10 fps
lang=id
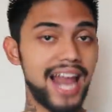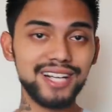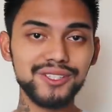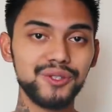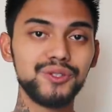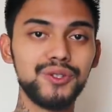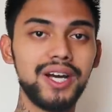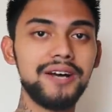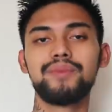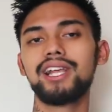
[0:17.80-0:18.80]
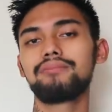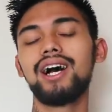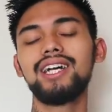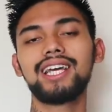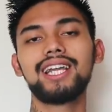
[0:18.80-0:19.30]
langsung juga banyak
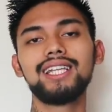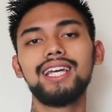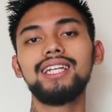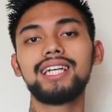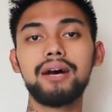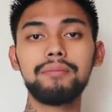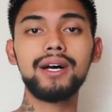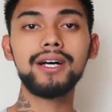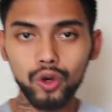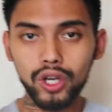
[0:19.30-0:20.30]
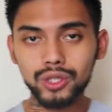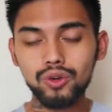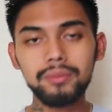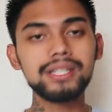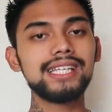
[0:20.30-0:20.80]
banget yang nanyain kenapa kulit
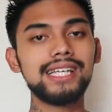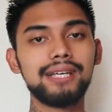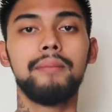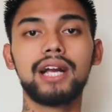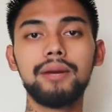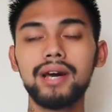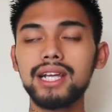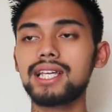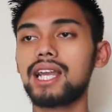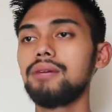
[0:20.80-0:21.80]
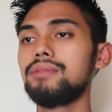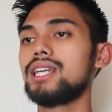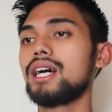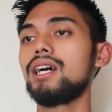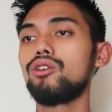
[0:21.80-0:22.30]
gue bersih, bagaimana caranya
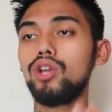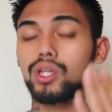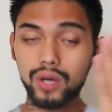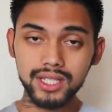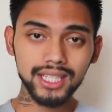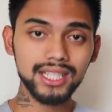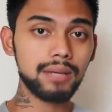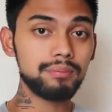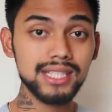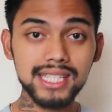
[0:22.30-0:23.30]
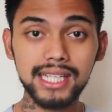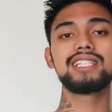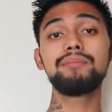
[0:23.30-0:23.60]
menjaga kulit wajah tetap bersih.